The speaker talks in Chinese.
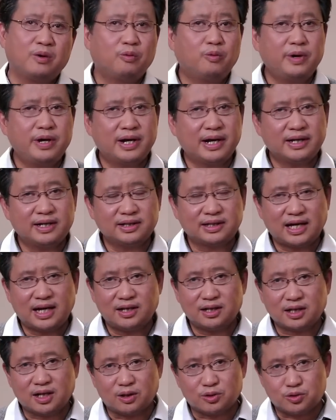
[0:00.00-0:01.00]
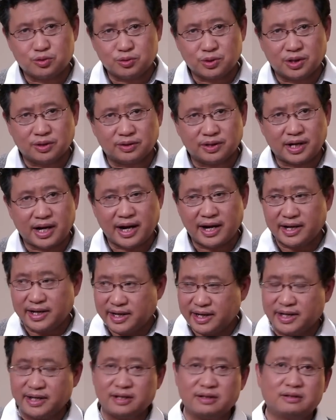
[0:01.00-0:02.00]
未来的它的搞出口的还
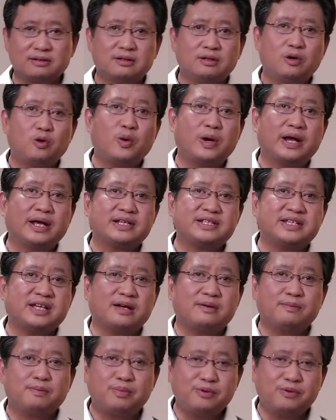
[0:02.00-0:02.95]
可以换来钱，